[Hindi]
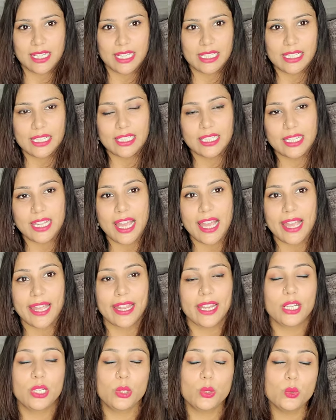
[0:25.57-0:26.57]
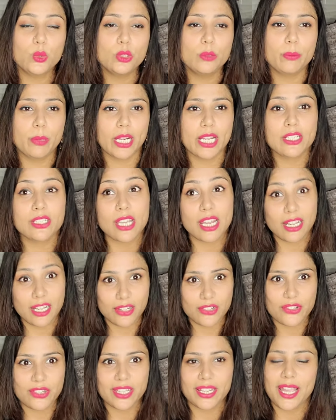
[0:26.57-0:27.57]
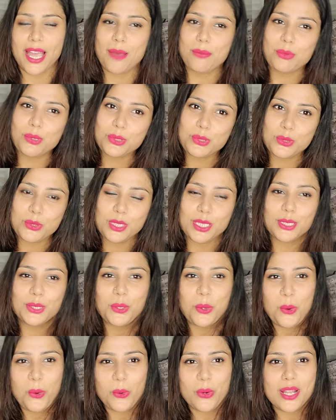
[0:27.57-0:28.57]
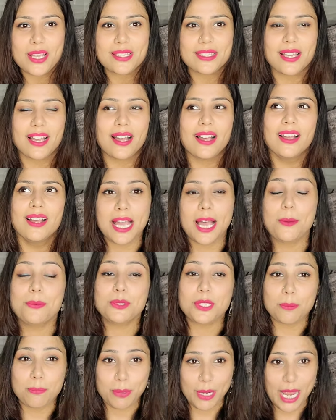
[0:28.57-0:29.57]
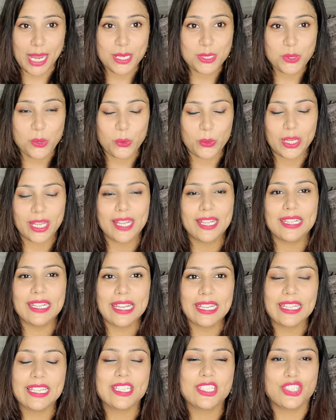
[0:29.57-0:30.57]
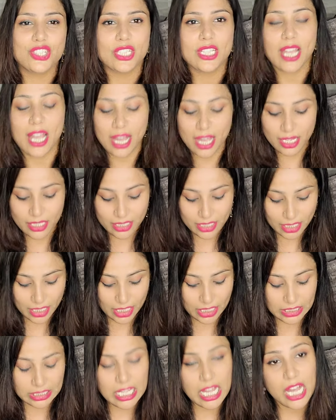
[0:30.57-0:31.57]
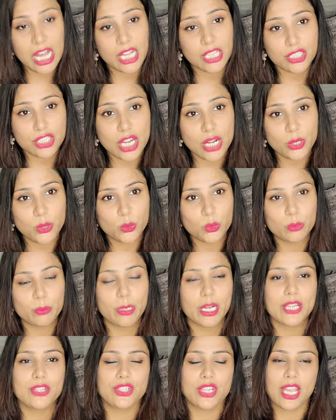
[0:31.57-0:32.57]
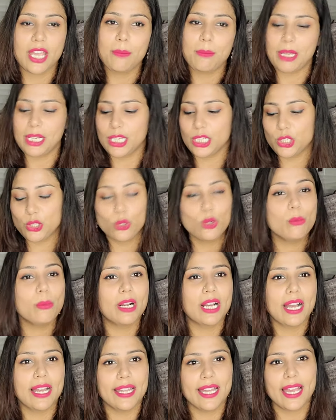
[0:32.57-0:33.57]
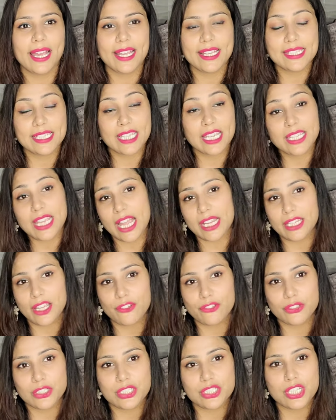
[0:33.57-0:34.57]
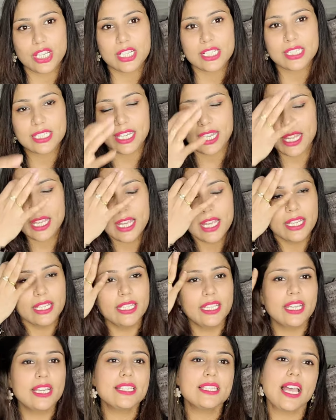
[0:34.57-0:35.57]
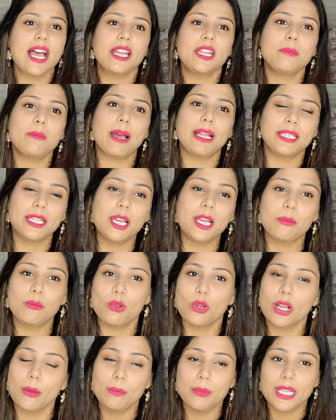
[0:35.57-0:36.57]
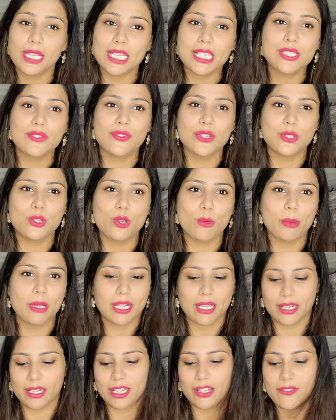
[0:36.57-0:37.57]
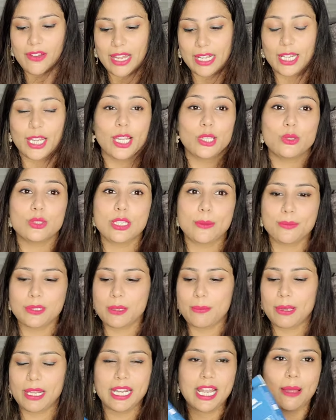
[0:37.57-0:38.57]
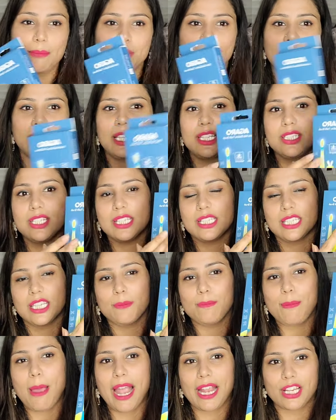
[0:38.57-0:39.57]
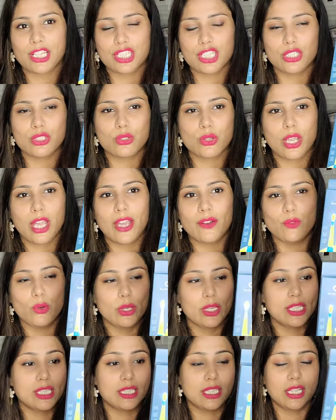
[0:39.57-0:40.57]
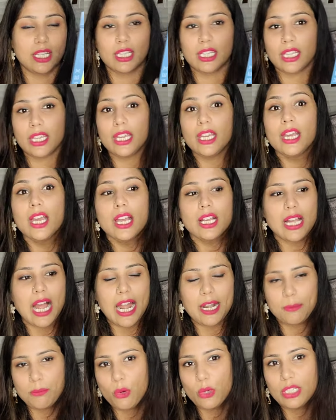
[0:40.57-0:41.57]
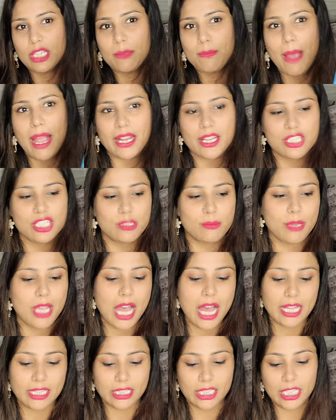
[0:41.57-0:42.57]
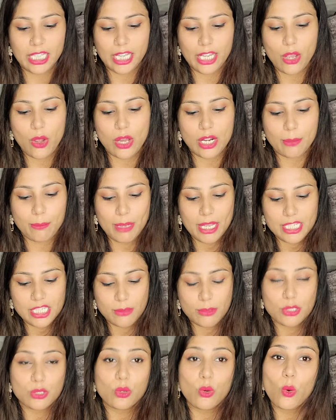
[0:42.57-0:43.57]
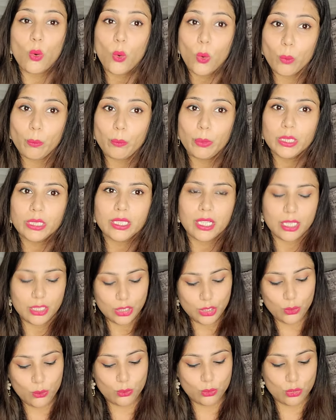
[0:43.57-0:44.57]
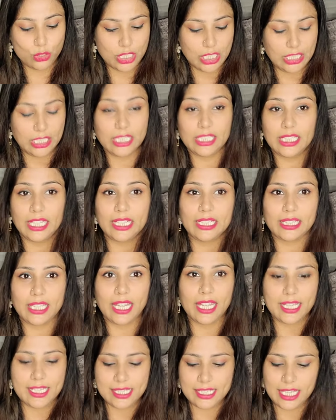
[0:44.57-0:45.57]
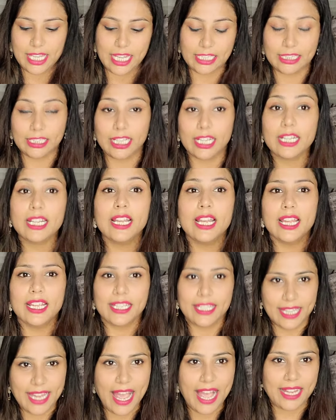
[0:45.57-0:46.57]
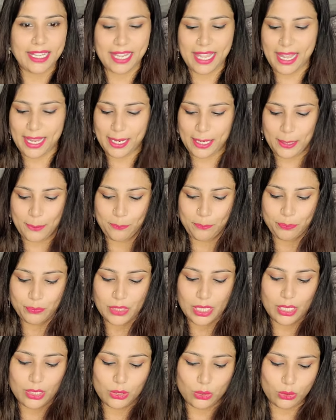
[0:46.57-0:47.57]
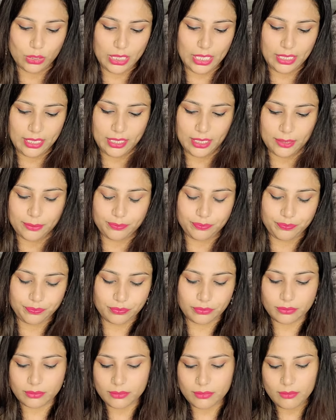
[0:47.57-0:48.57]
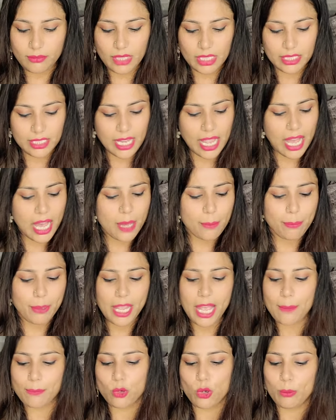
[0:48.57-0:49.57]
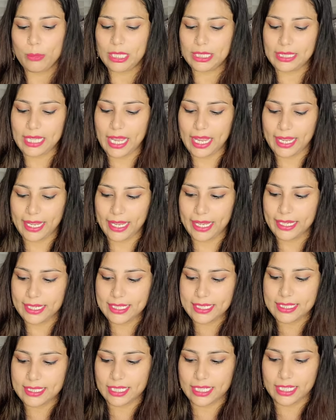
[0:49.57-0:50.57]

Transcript: के लिए लिया है टूथ ब्रश इलेक्ट्रिक है आपको सुन के थोड़ा सा सरप्राइज होंगे लेकिन जी हाँ ये इतना अच्छा टूथ ब्रश है मैंने क्यों मंगाया है इसके क्या क्या फीचर्स हैं ये सारी बातें हम लोग अपने इस वीडियो में करने वाले हैं तो सबसे पहले आप देख लीजिए इसकी पैकेजिंग जो है वो इस तरह के कार्डबोर्ड की पैकेजिंग में आती है और मैं जब इसको ओपन करती हूँ तो चलिए देखते हैं इसके अंदर क्या क्या है तो देखिए यहाँ पे आपको मिलता है इस तरह